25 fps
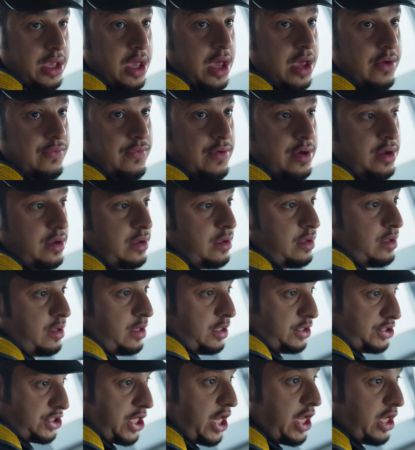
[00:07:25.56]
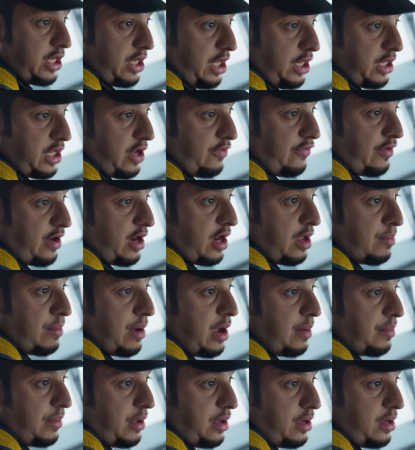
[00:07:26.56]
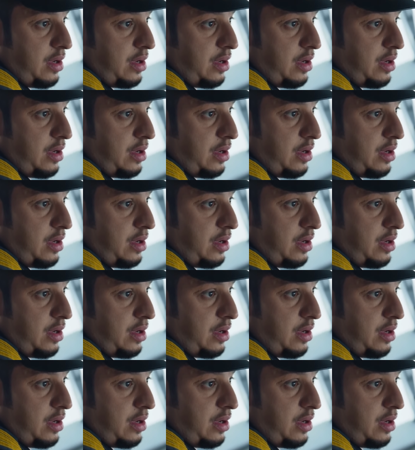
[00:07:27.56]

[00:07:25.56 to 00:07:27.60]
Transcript: كيفه شيك على الكفر الامامي